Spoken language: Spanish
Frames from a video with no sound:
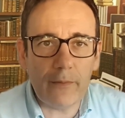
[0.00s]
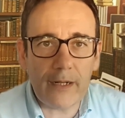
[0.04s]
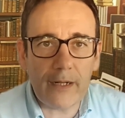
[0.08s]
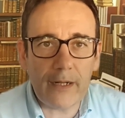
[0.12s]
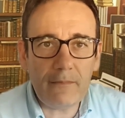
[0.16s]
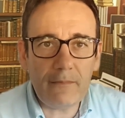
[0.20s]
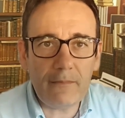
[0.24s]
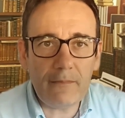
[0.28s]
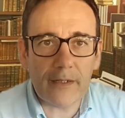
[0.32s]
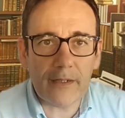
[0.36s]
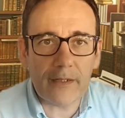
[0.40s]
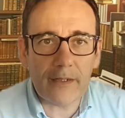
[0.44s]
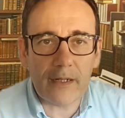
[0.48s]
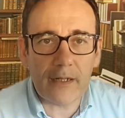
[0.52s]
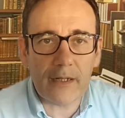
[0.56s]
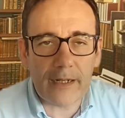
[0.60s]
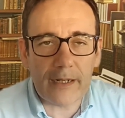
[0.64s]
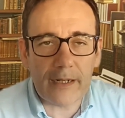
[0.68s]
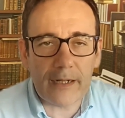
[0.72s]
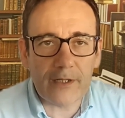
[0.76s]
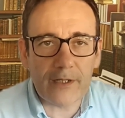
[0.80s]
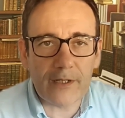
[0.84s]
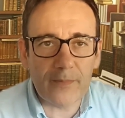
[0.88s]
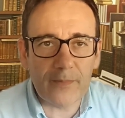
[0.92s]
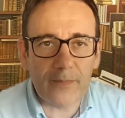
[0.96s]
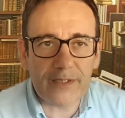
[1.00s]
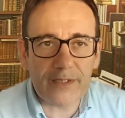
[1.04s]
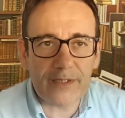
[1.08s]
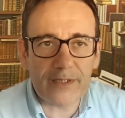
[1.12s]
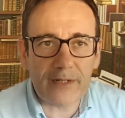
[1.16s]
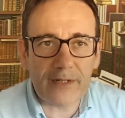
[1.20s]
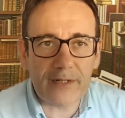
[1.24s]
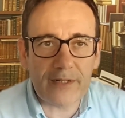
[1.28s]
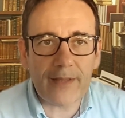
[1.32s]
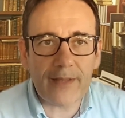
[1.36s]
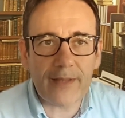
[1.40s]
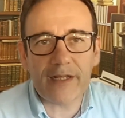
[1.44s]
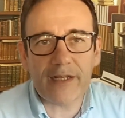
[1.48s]
que es la que tengo más trabajada,
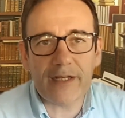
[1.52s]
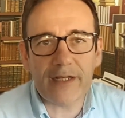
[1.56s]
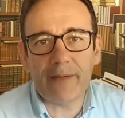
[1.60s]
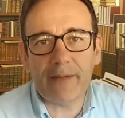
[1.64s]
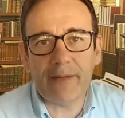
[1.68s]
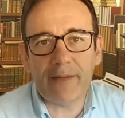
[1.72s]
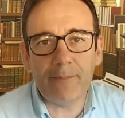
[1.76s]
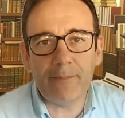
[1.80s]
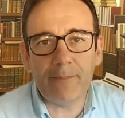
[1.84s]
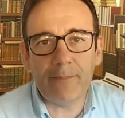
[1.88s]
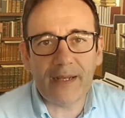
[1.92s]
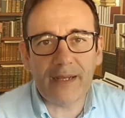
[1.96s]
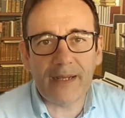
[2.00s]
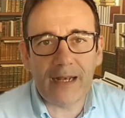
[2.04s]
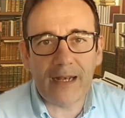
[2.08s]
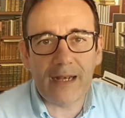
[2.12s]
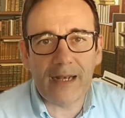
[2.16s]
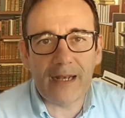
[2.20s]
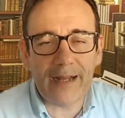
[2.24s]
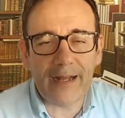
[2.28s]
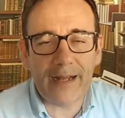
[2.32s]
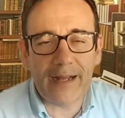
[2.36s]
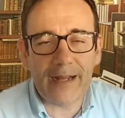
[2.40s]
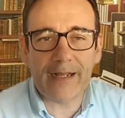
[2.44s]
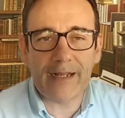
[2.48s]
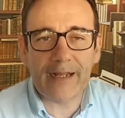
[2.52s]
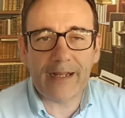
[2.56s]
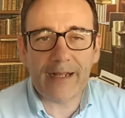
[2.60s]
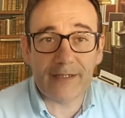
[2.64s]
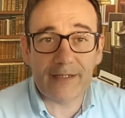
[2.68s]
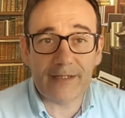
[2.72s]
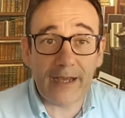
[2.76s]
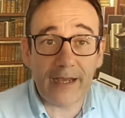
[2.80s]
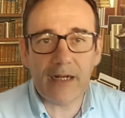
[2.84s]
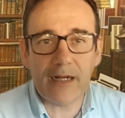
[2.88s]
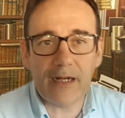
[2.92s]
que se llama Vigilar y Castigar